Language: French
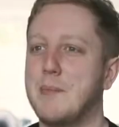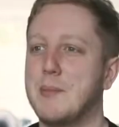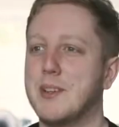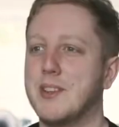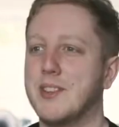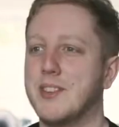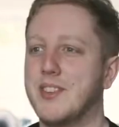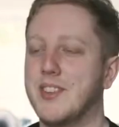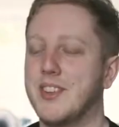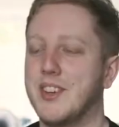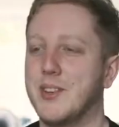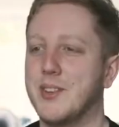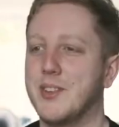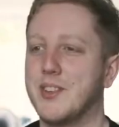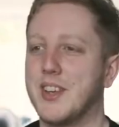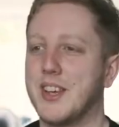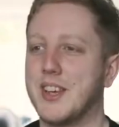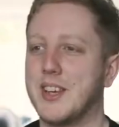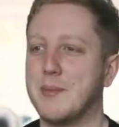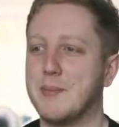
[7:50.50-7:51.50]
Il explique durant
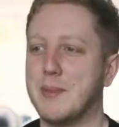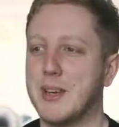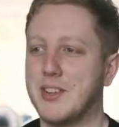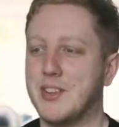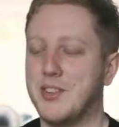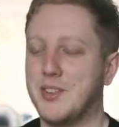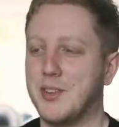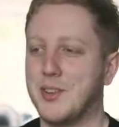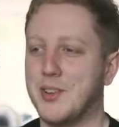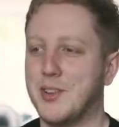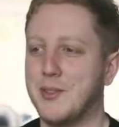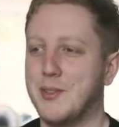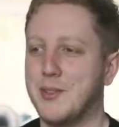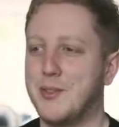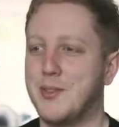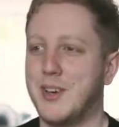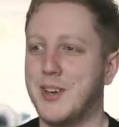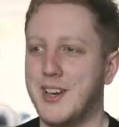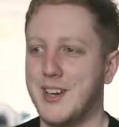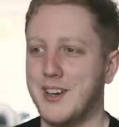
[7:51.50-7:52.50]
une interview donnée
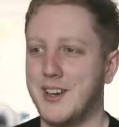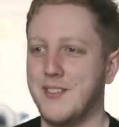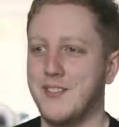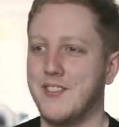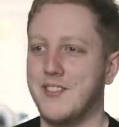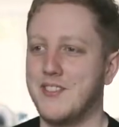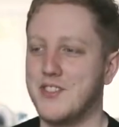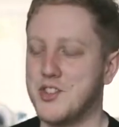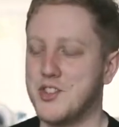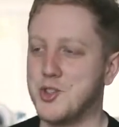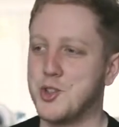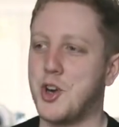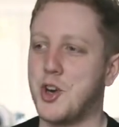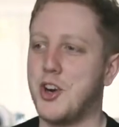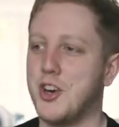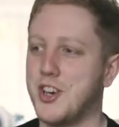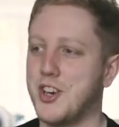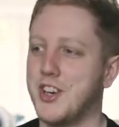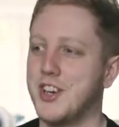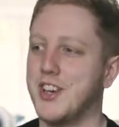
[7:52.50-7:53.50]
à
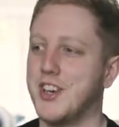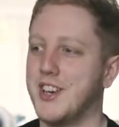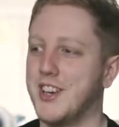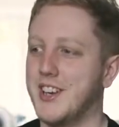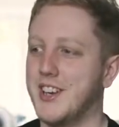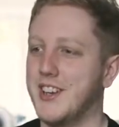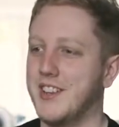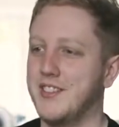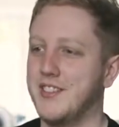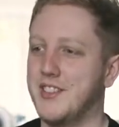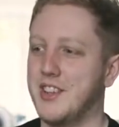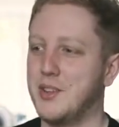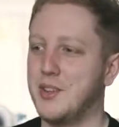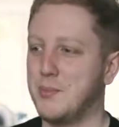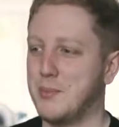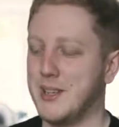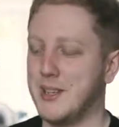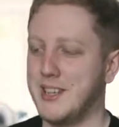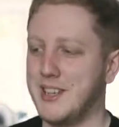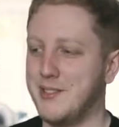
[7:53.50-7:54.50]
Minecraft qu'il était tombé en
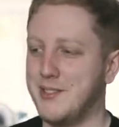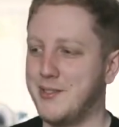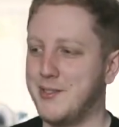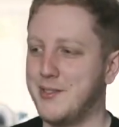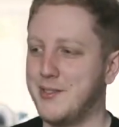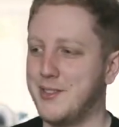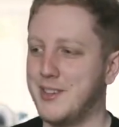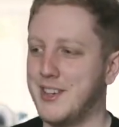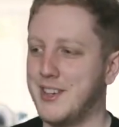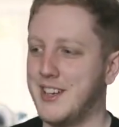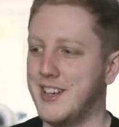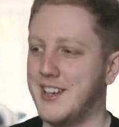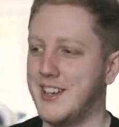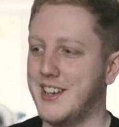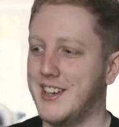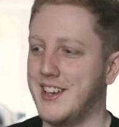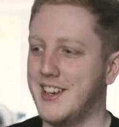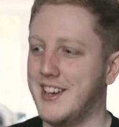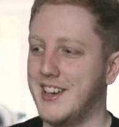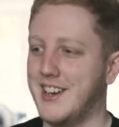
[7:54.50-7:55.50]
dépression et qu'il avait
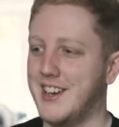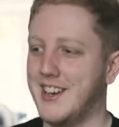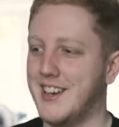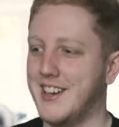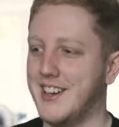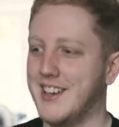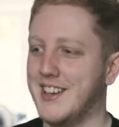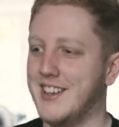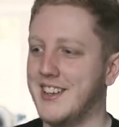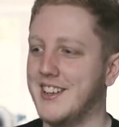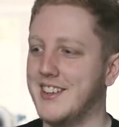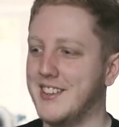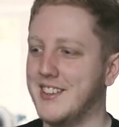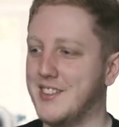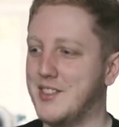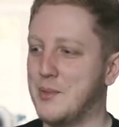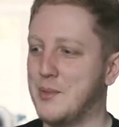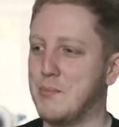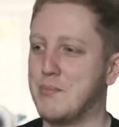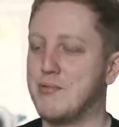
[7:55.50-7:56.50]
qu'une envie, c'était de
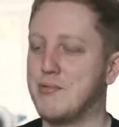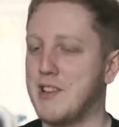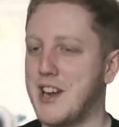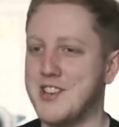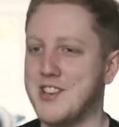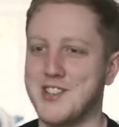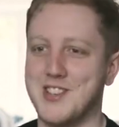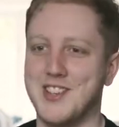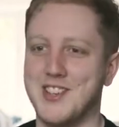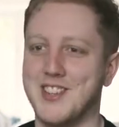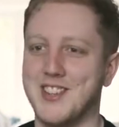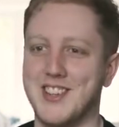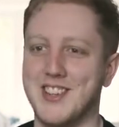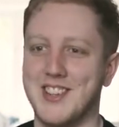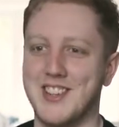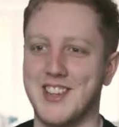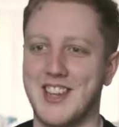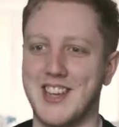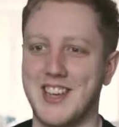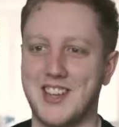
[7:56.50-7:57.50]
rester cloué au
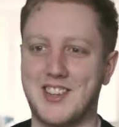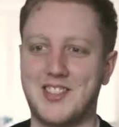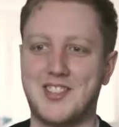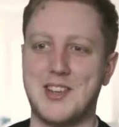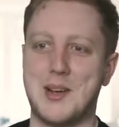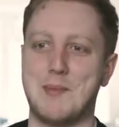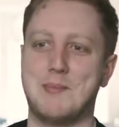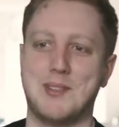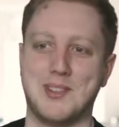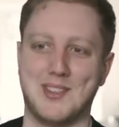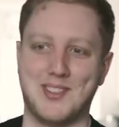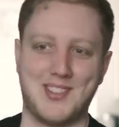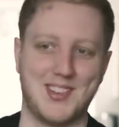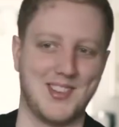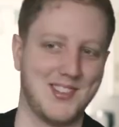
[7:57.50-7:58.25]
lit toute la journée et de